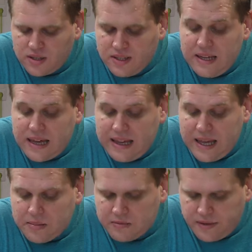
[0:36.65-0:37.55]
die
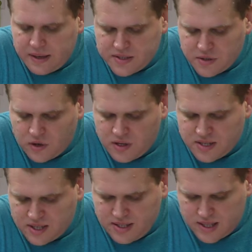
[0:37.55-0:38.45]
ebenfalls
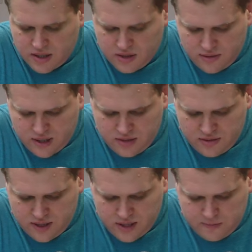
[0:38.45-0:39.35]
äußerlich angewendet
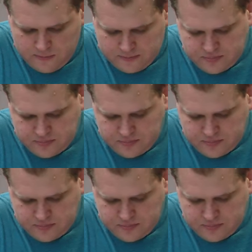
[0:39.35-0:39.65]
werden.